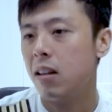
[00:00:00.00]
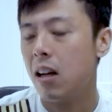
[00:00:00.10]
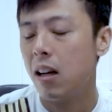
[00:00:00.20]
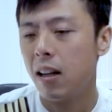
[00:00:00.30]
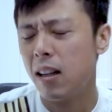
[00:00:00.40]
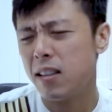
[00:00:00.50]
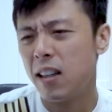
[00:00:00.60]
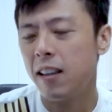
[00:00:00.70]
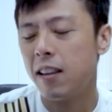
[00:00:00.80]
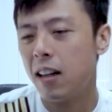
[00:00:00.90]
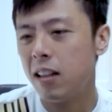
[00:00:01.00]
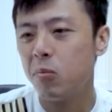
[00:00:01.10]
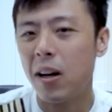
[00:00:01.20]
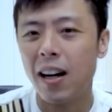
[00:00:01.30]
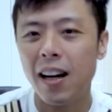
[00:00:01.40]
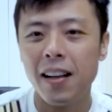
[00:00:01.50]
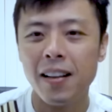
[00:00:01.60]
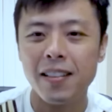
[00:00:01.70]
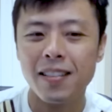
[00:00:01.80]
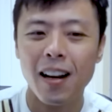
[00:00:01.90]
Akhirnya saya interest maka
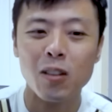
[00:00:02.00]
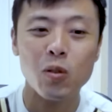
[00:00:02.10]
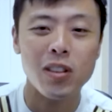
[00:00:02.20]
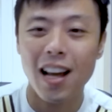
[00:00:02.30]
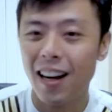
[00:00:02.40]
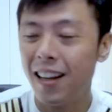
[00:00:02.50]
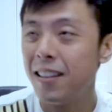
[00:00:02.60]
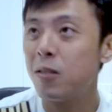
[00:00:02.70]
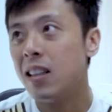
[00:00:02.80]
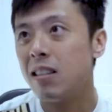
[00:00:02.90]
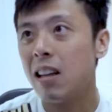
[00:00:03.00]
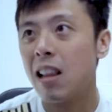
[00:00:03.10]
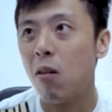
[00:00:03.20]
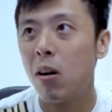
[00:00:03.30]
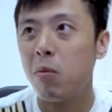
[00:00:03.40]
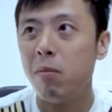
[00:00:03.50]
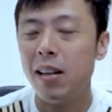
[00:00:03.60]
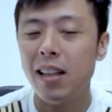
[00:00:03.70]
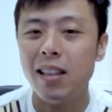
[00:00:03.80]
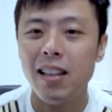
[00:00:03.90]
saya langsung jalan, saya tawar
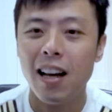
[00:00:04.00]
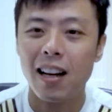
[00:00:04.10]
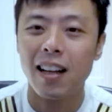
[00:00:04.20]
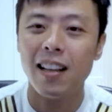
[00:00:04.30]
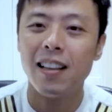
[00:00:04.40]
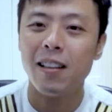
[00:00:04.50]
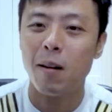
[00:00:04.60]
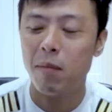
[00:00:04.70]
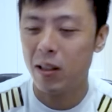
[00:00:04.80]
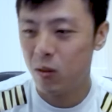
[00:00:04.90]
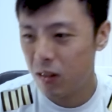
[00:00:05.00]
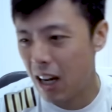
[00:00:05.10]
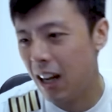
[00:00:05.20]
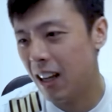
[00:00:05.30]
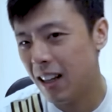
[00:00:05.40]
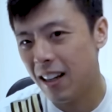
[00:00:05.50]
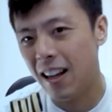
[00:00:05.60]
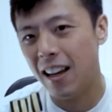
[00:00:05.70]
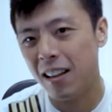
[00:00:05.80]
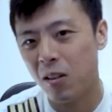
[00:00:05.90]
mobilnya jadi harganya 13 juta.
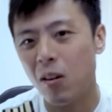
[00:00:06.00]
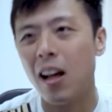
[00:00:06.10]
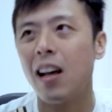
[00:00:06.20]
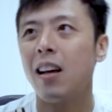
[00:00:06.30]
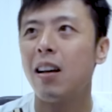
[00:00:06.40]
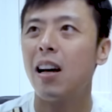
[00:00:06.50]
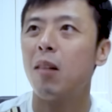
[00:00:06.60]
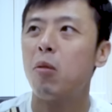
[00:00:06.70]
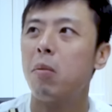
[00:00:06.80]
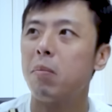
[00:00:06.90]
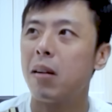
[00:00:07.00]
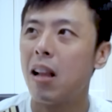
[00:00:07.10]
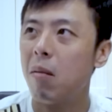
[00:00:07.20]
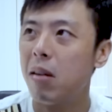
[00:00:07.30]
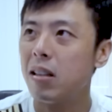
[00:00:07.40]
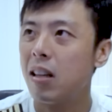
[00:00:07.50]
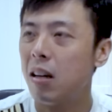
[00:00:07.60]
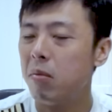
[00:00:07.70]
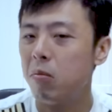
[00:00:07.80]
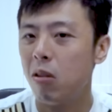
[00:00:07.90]
Nah, itulah uh, momen pertama
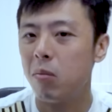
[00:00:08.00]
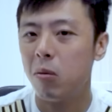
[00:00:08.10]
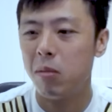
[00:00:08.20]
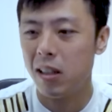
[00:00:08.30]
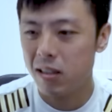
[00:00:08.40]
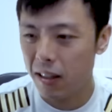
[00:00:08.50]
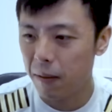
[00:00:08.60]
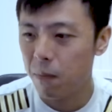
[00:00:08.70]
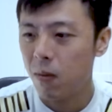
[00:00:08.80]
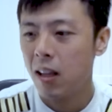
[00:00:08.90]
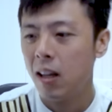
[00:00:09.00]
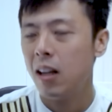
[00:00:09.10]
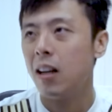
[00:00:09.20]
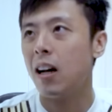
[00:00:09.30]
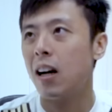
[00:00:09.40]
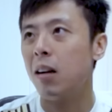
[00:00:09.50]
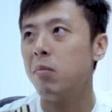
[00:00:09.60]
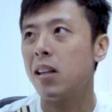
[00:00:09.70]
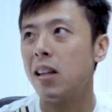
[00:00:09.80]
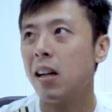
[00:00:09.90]
saya membuat mobil listrik. Nah,
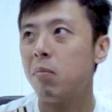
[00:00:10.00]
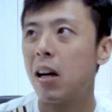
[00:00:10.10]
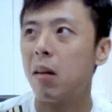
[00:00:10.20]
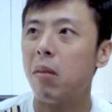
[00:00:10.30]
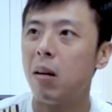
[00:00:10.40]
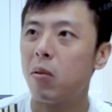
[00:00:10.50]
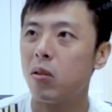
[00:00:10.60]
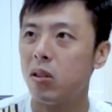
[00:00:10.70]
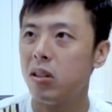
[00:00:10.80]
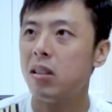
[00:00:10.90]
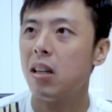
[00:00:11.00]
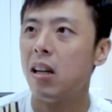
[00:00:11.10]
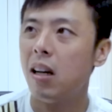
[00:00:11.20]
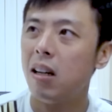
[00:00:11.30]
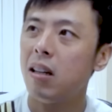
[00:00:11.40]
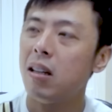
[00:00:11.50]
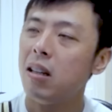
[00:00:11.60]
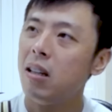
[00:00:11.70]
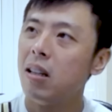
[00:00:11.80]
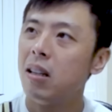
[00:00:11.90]
kalian bisa lihat bagaimana prosesnya saya
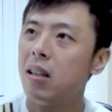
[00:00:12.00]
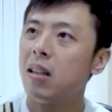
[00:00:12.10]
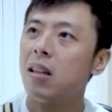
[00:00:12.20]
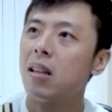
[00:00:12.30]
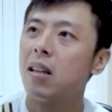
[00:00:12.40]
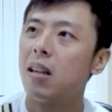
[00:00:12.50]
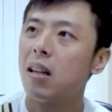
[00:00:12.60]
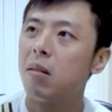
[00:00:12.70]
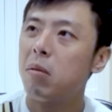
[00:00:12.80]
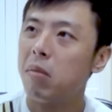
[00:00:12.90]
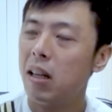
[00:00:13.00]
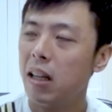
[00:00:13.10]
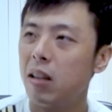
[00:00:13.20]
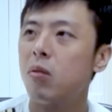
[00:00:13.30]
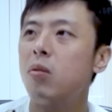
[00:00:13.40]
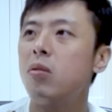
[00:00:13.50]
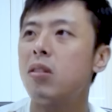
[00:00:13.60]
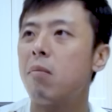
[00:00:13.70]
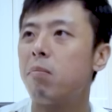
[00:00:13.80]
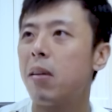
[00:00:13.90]
uh, membeli itu
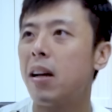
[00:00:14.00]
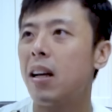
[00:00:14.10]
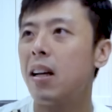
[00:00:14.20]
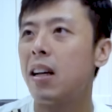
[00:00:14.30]
sampai